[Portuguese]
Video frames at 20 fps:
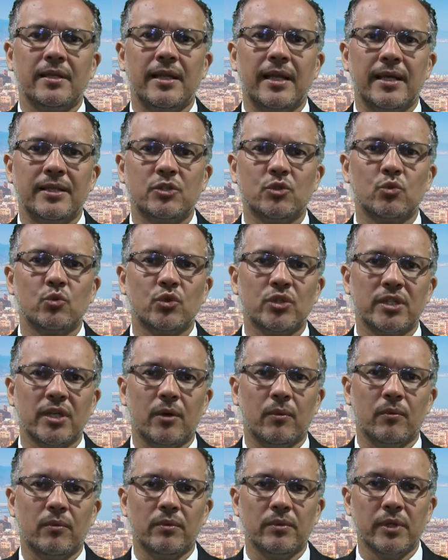na
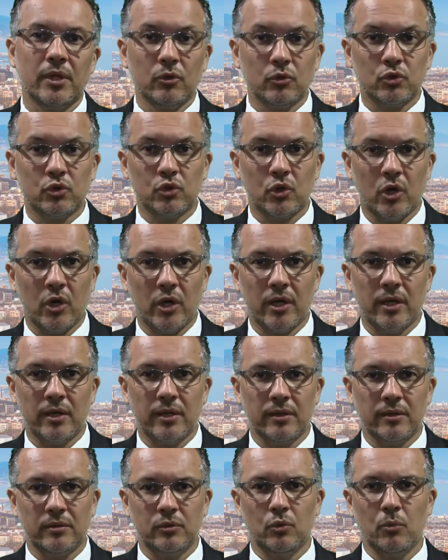discussão, não
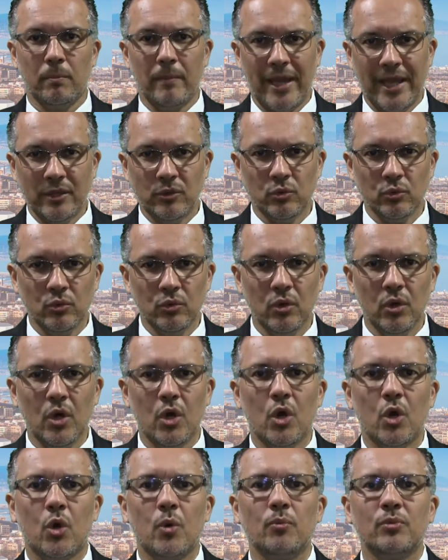só no método,
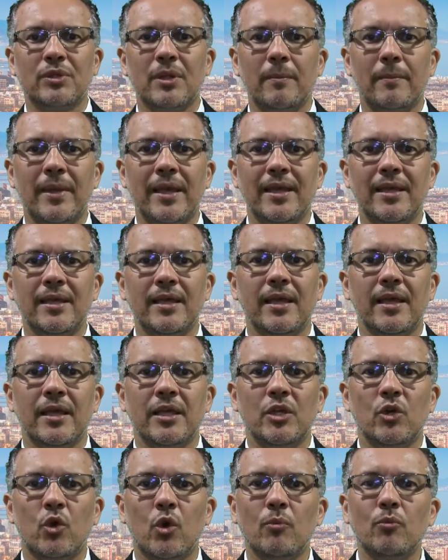como também
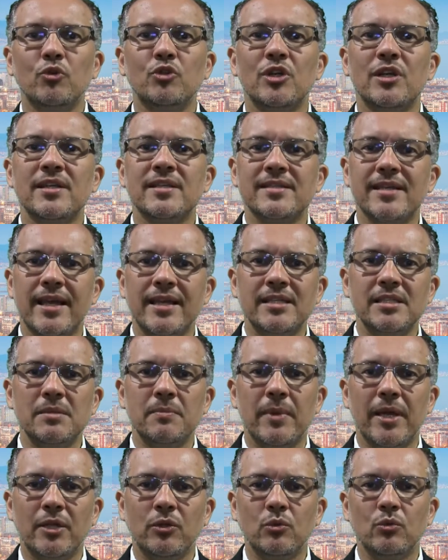em como utilizar
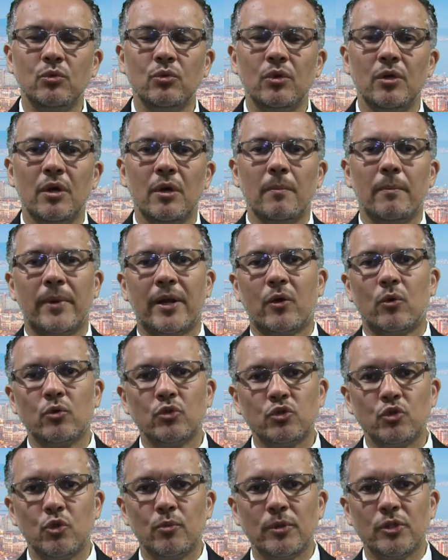esse método para
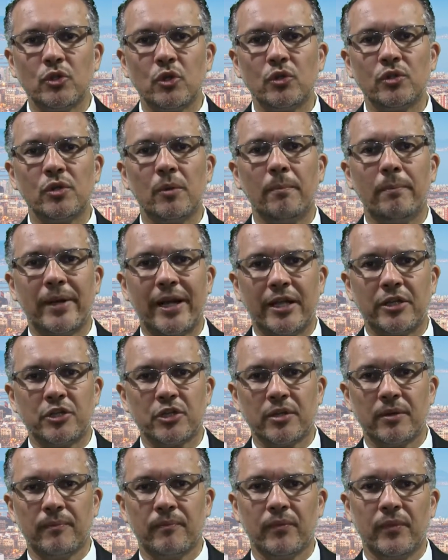construir uma solução
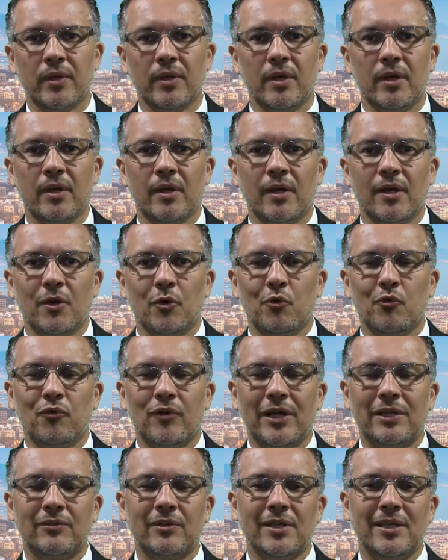prática. O
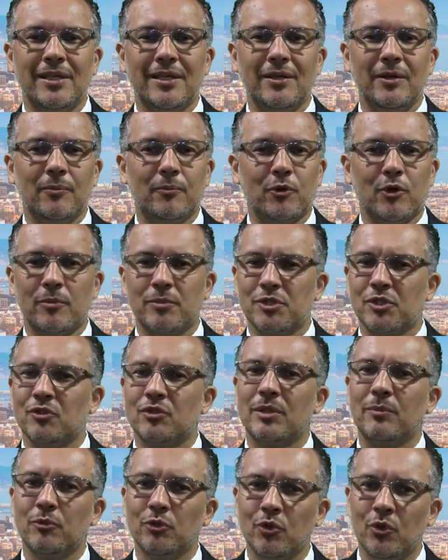fato é que a programação
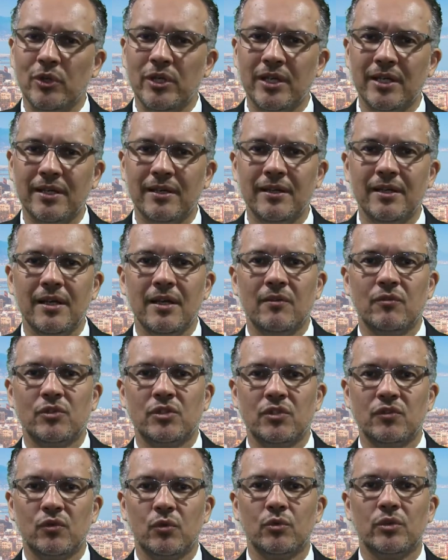está muito rica,
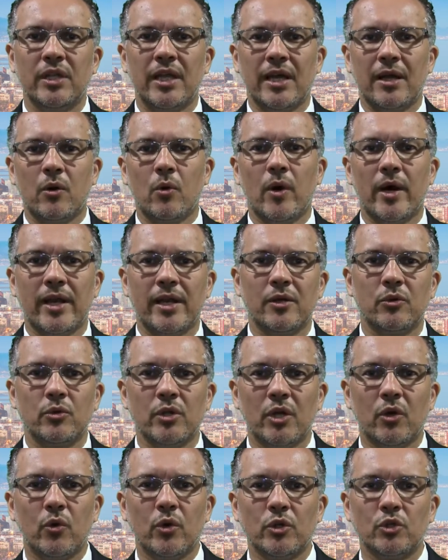vocês vão ter agora, no
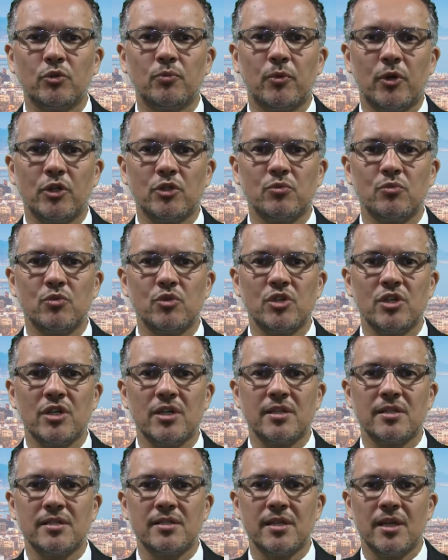decorrer dos próximos
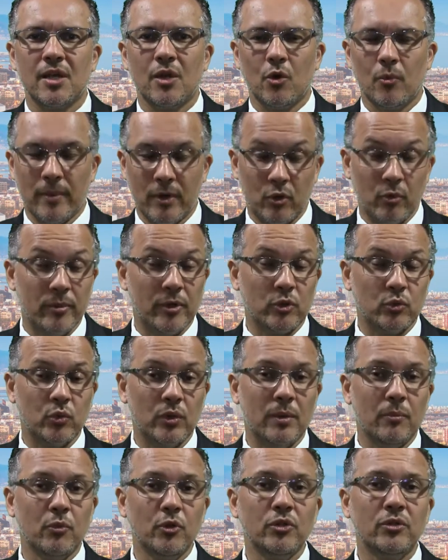dias, uma
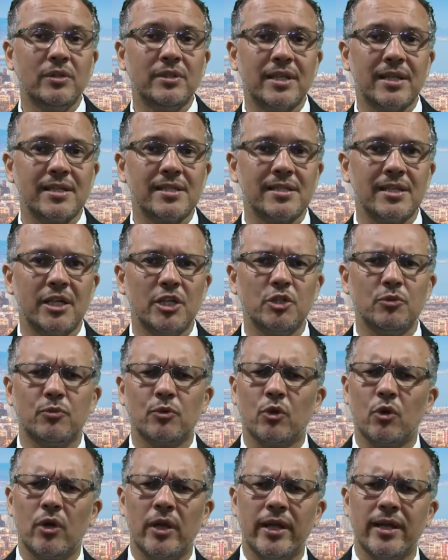cobertura muito interessante
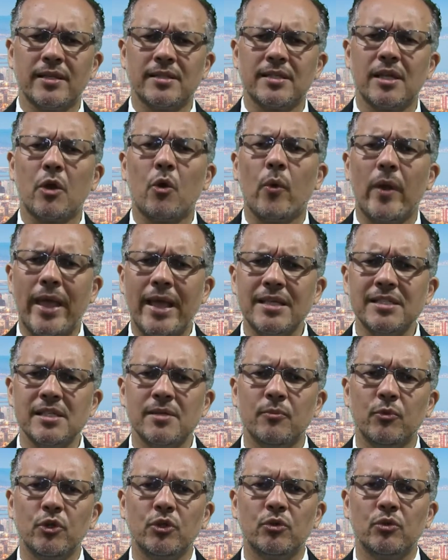por colegas que
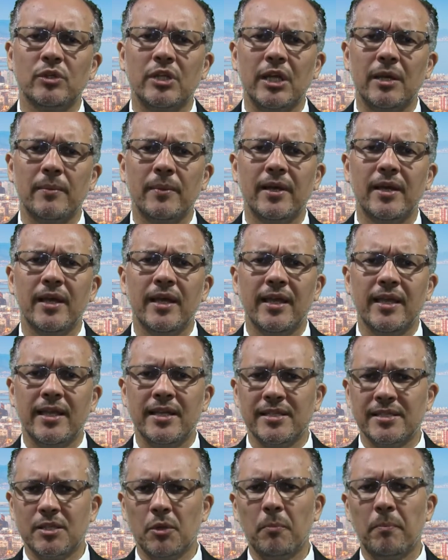conhecem muito o tema e
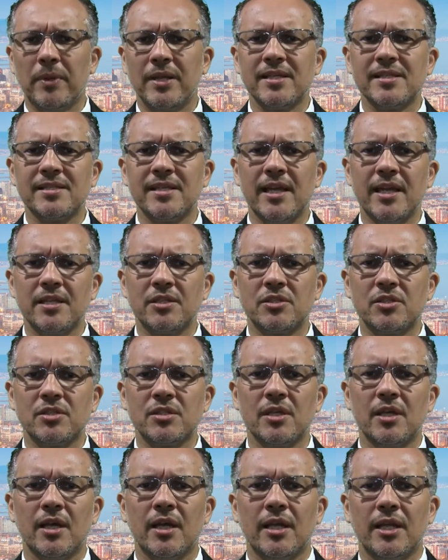eles estão
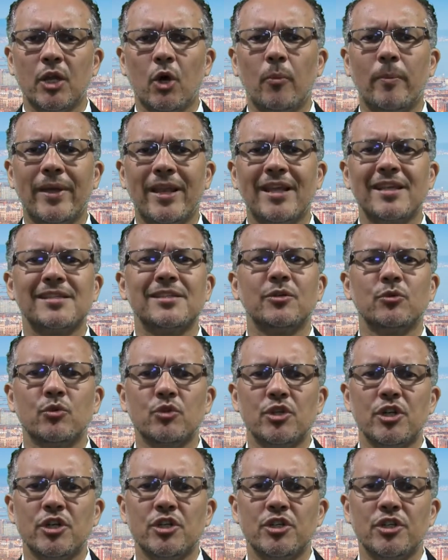presentes na operação
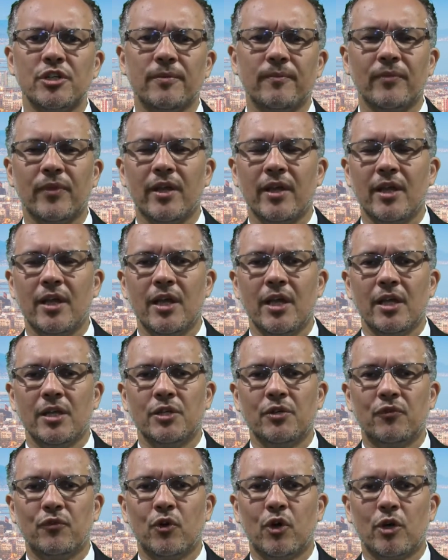do dia a dia.
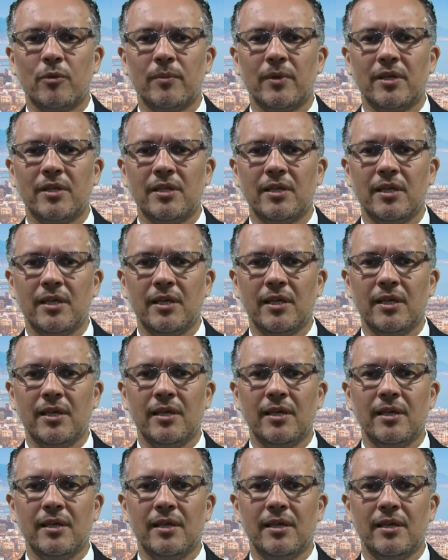De forma
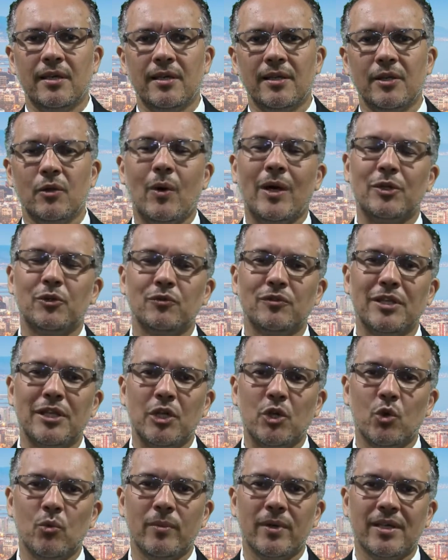que não há dúvida
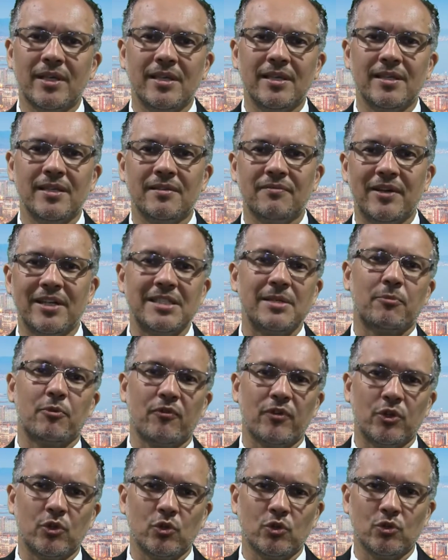nenhuma que vai ser
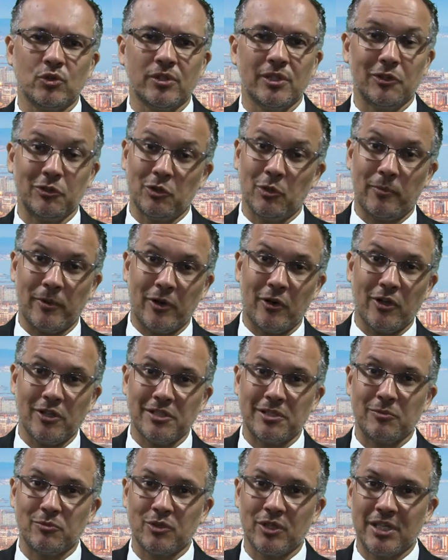proveitoso não só para nós
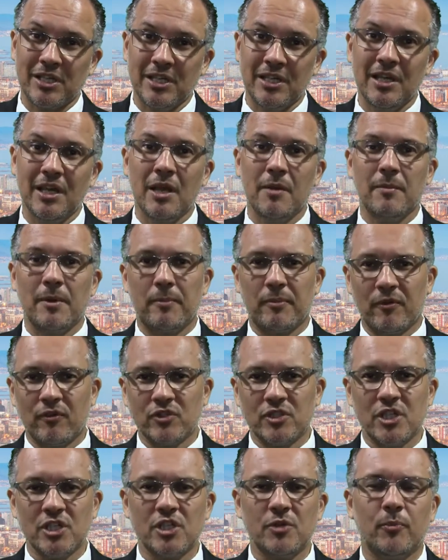que estamos aqui, mas para
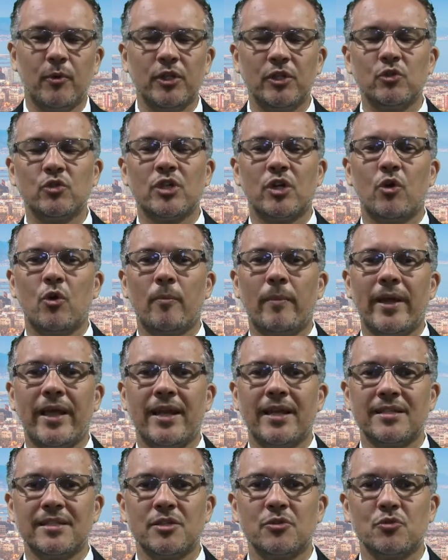vocês que podem nos
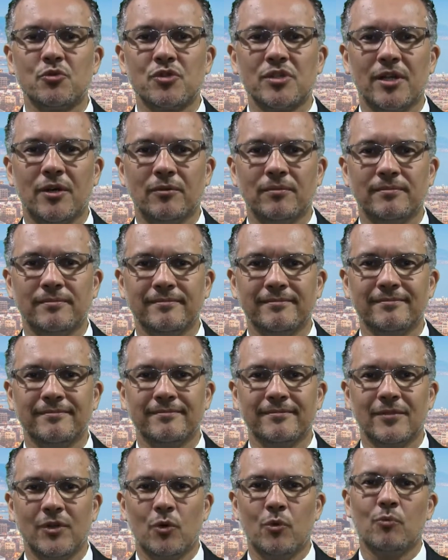acompanhar nessa discussão.
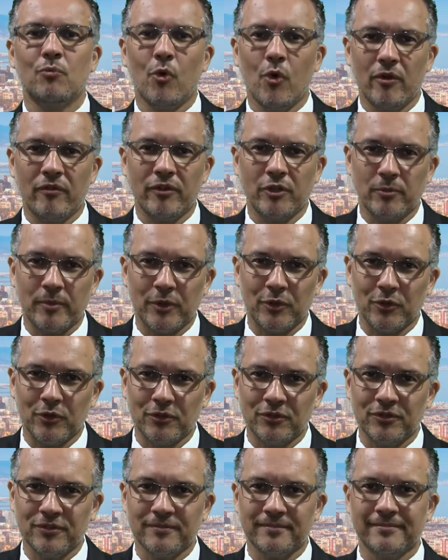Um bom evento para
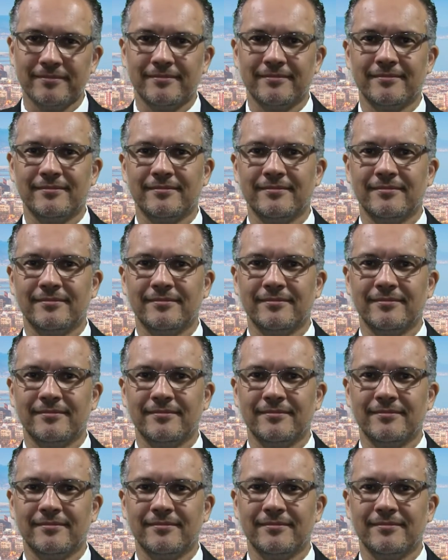todos.